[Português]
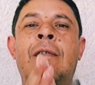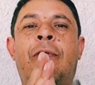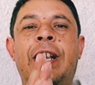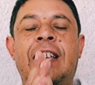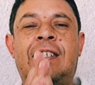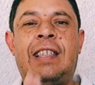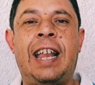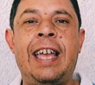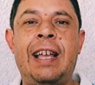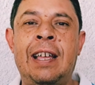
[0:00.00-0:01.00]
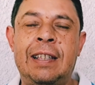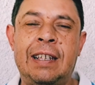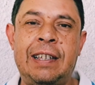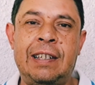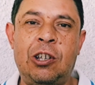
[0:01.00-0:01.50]
Foi na estreia
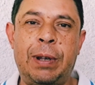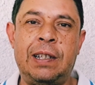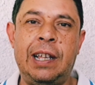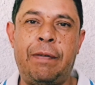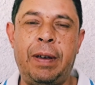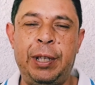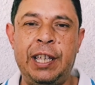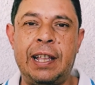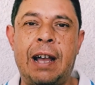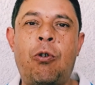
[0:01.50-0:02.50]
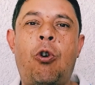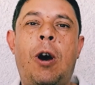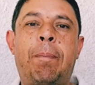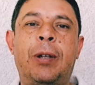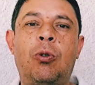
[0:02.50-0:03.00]
da seleção brasileira feminina na
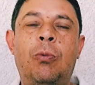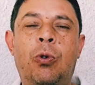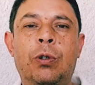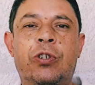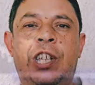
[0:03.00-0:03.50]
Copa do Mundo,